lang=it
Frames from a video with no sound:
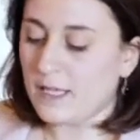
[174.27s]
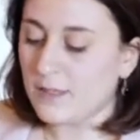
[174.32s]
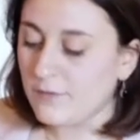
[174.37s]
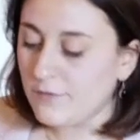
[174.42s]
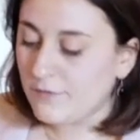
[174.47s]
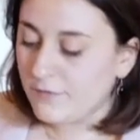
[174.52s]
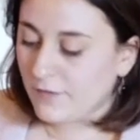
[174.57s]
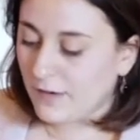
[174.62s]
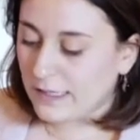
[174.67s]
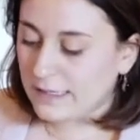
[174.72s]

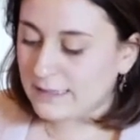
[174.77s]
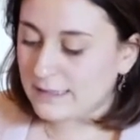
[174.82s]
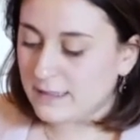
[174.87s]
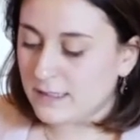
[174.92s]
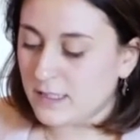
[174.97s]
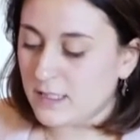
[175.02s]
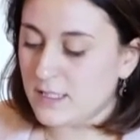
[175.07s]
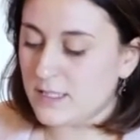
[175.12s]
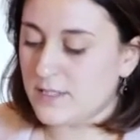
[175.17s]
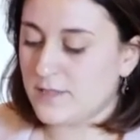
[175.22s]

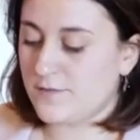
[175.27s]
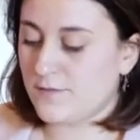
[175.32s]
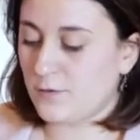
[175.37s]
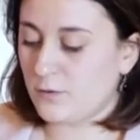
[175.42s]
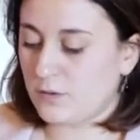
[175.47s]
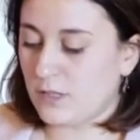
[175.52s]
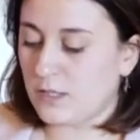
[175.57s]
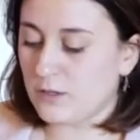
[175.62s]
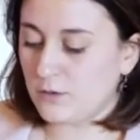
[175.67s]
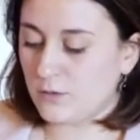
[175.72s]
Infatti,
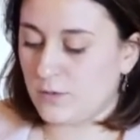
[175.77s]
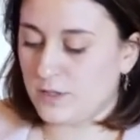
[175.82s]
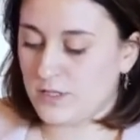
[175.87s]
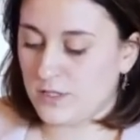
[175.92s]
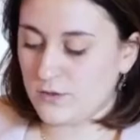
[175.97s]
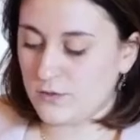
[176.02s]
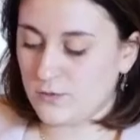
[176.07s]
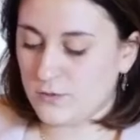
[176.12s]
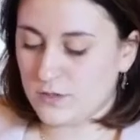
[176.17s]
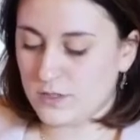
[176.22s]
sfruttando
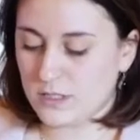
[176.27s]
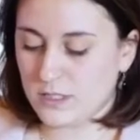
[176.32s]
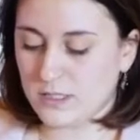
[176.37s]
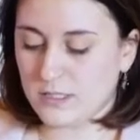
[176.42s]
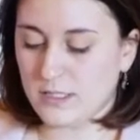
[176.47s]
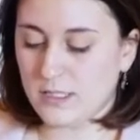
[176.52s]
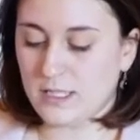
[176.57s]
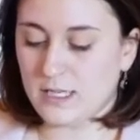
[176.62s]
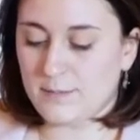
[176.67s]
questi sussidi,